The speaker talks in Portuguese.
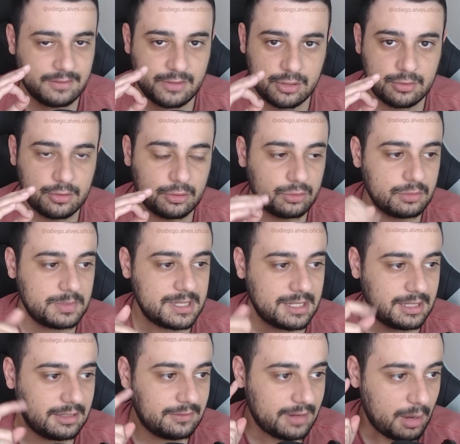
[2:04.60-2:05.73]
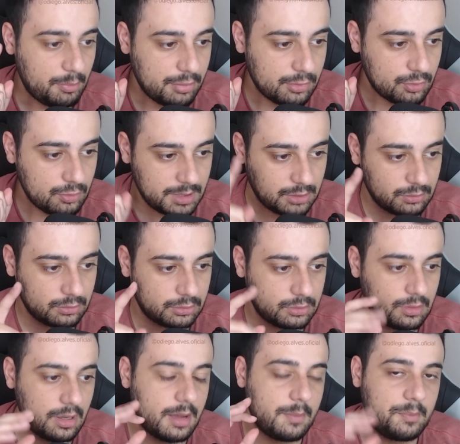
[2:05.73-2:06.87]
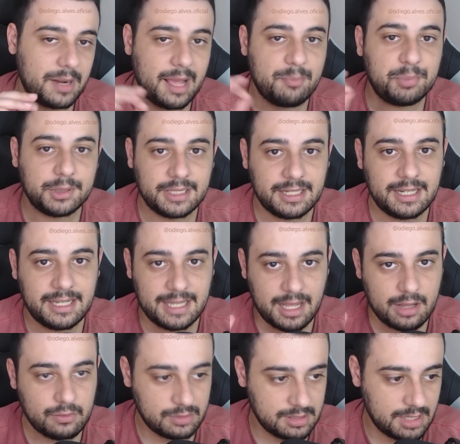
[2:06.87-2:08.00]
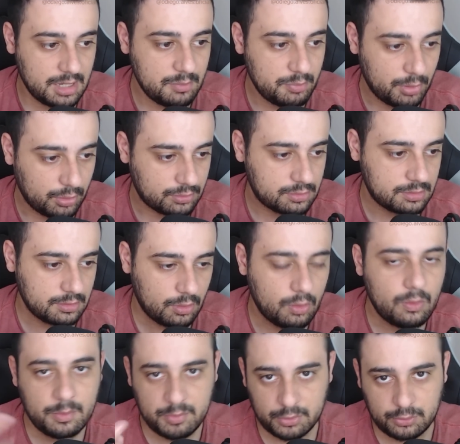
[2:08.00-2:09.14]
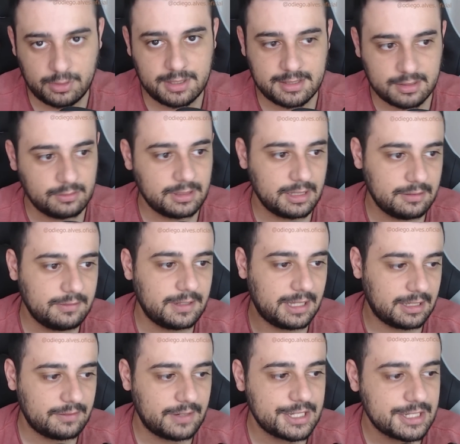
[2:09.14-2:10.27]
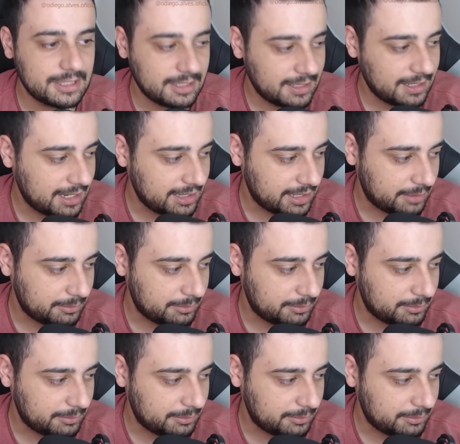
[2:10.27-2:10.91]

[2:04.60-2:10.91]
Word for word: vídeo do YouTube você tem que ficar por um minuto para poder ganhar os 100 pontos ou a pontuação que ele falar que vai te entregar lá,